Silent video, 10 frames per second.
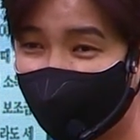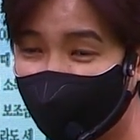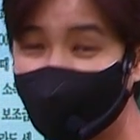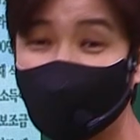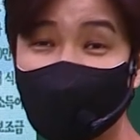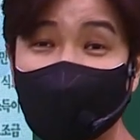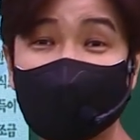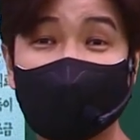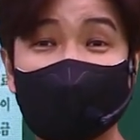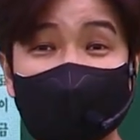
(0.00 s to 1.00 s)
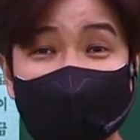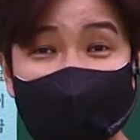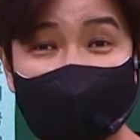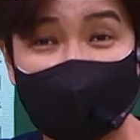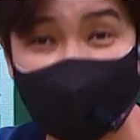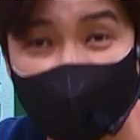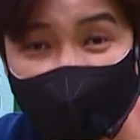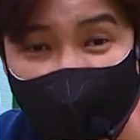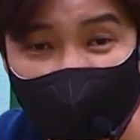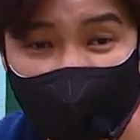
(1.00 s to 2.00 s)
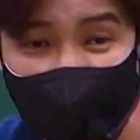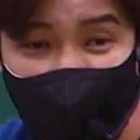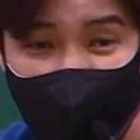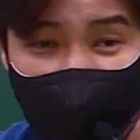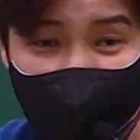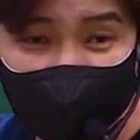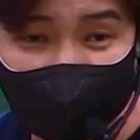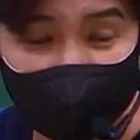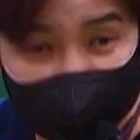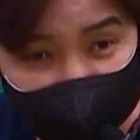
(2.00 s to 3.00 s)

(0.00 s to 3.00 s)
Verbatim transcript: 그럼 이걸 공부를 해야 되느냐 안 해도 되느냐? 해야